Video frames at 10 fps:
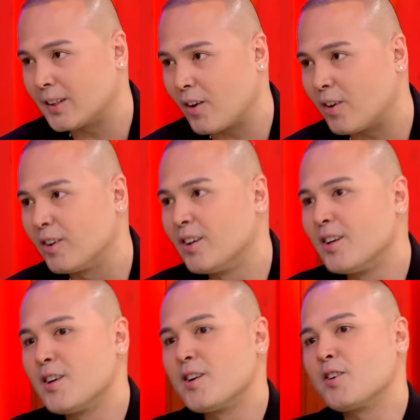ako.
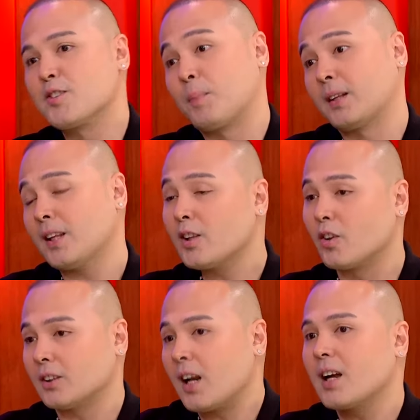So pagdating
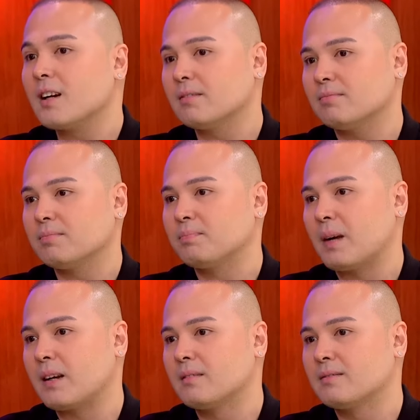doon, talagang
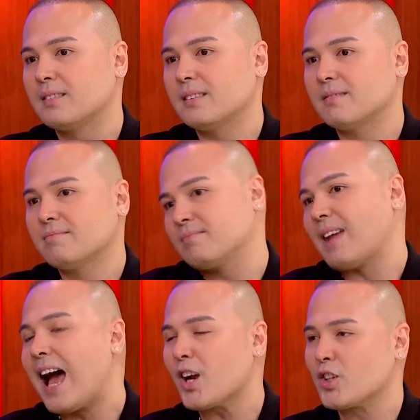pag
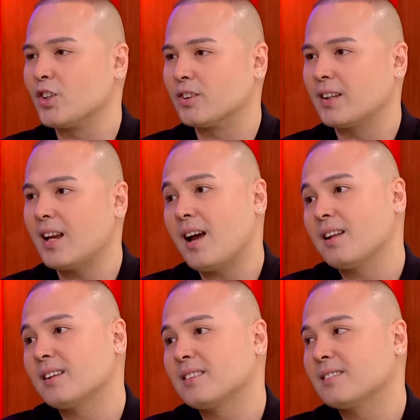action,
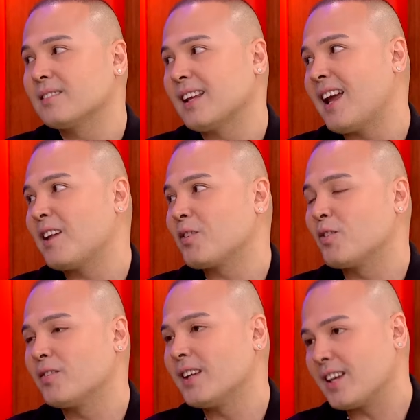kailangan kailangan
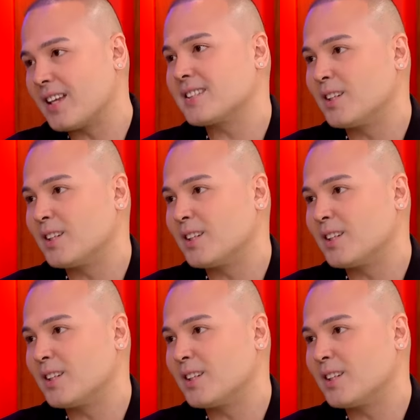kong ikis si